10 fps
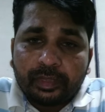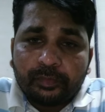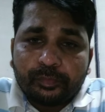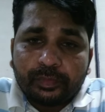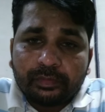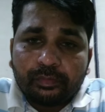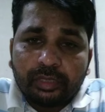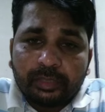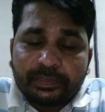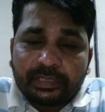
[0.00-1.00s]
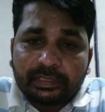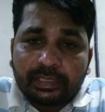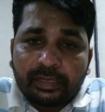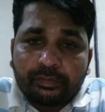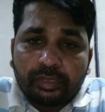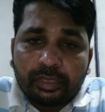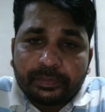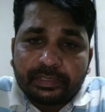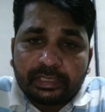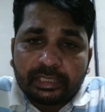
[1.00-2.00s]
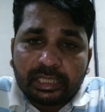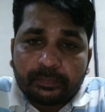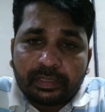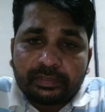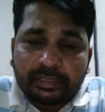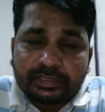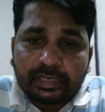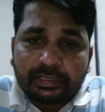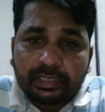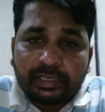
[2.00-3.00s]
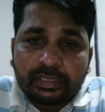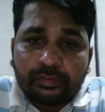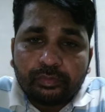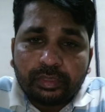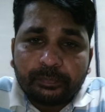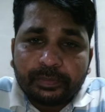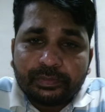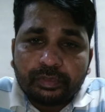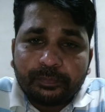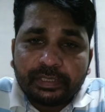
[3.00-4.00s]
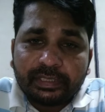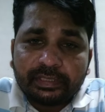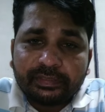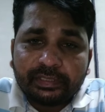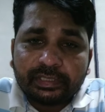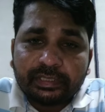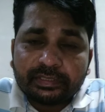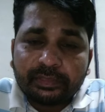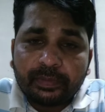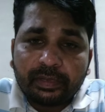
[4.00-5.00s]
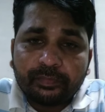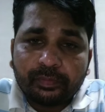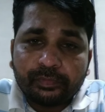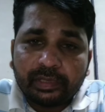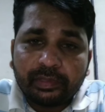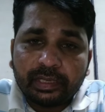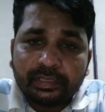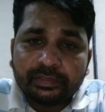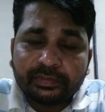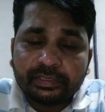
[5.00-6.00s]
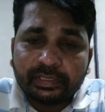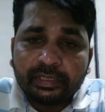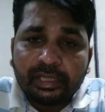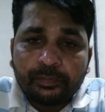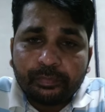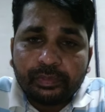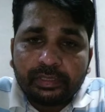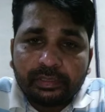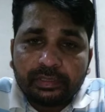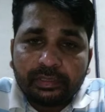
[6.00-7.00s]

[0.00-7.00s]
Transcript: अमूमन गूगल पे जाता है गूगल पे जाने के बाद सर्च करता है लेकिन गूगल पे जो अपडेटेड सीट है दस से बारह फार्मूला वाला ही सीट है पूरी